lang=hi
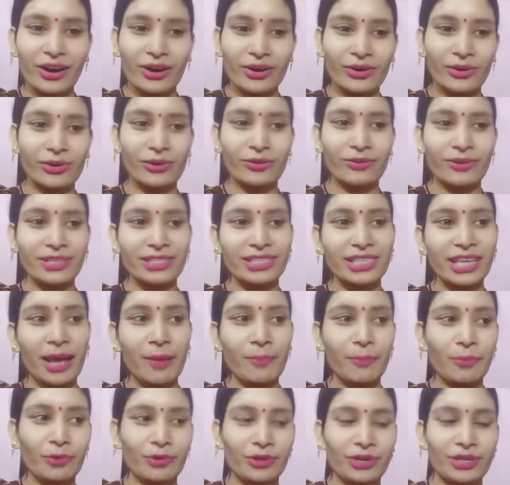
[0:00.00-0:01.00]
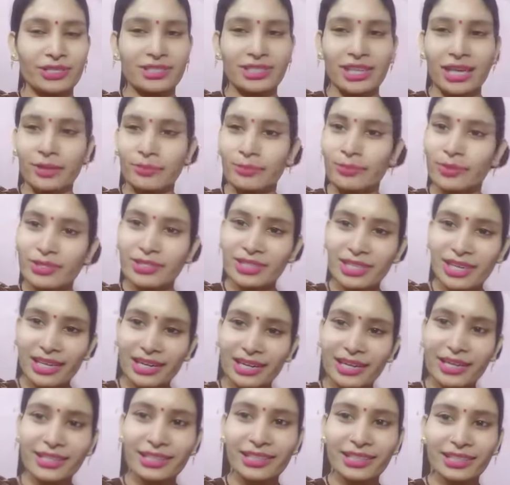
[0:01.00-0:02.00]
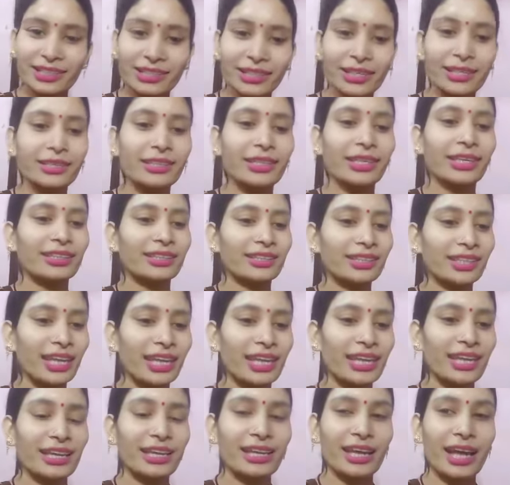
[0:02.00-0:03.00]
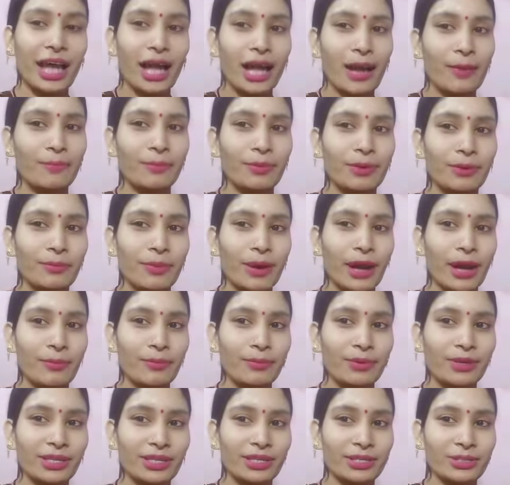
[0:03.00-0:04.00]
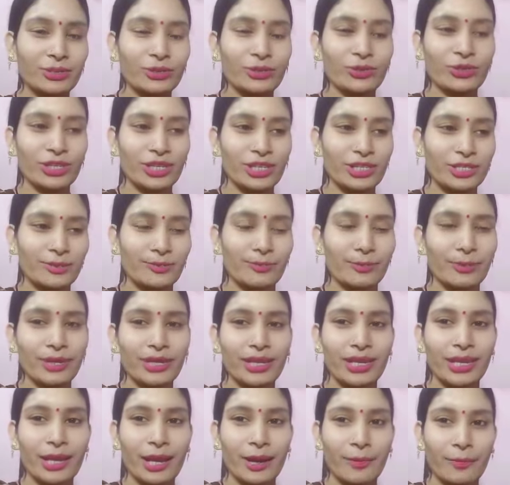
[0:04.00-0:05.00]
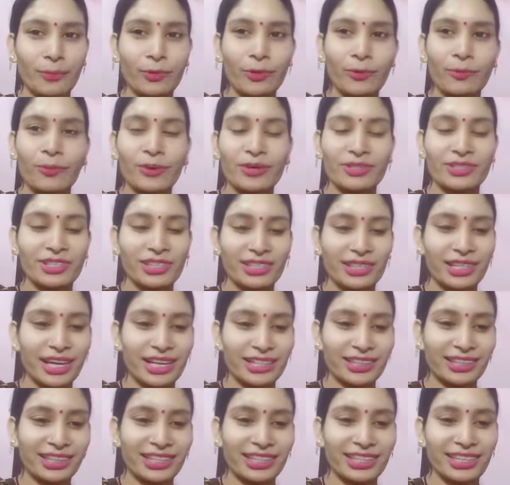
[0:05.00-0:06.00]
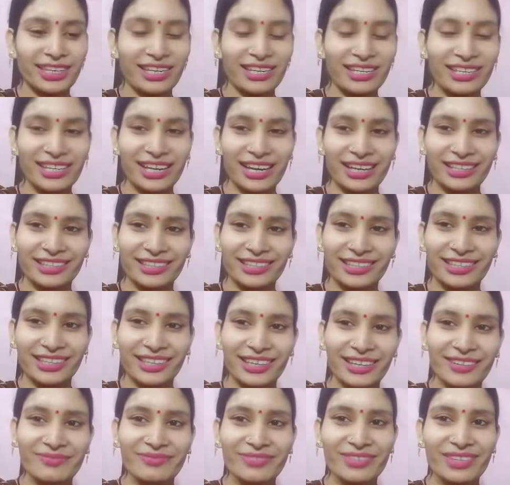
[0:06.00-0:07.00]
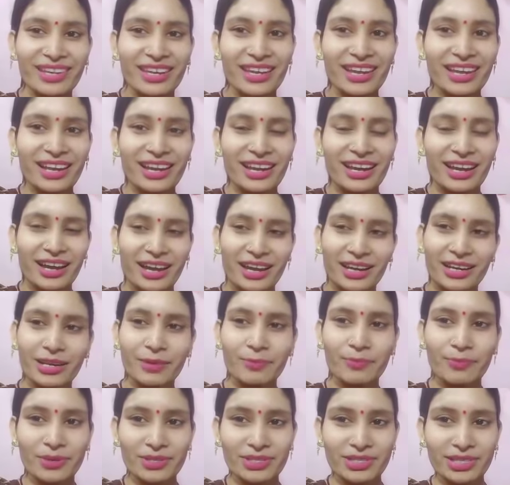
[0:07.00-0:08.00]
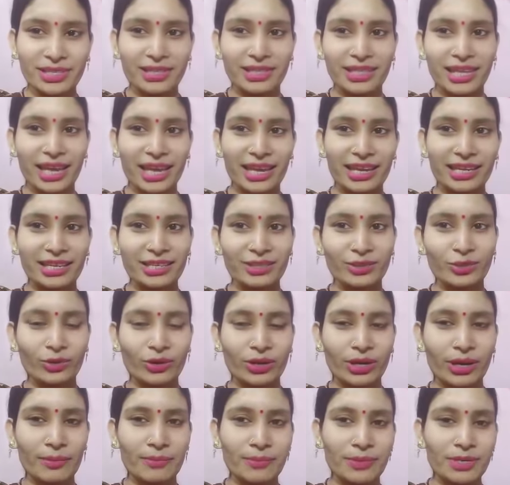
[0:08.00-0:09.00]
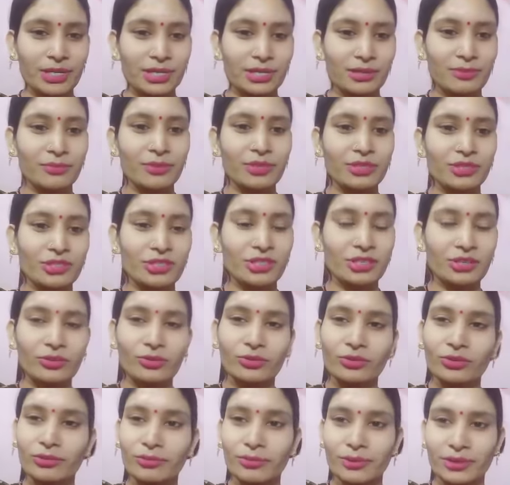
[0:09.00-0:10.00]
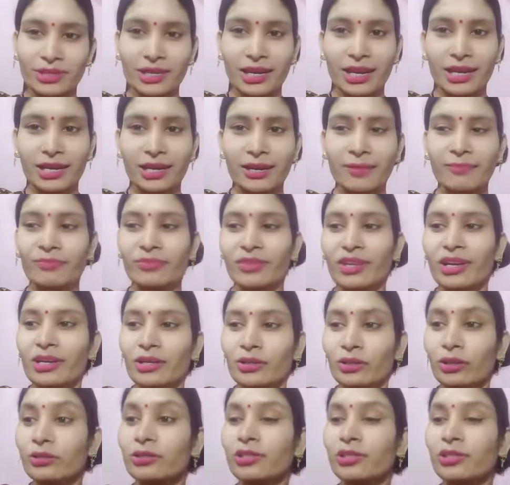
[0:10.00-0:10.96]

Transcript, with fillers: और वैसे आप लोग के साथ भी शेयर कर देते हैं देखते हैं आपकी भाभी की जो रेसिपी है आपको पसंद आती कि नहीं आती है अगर पसंद आएगी तो कमेंट में ज़रूर बताना तो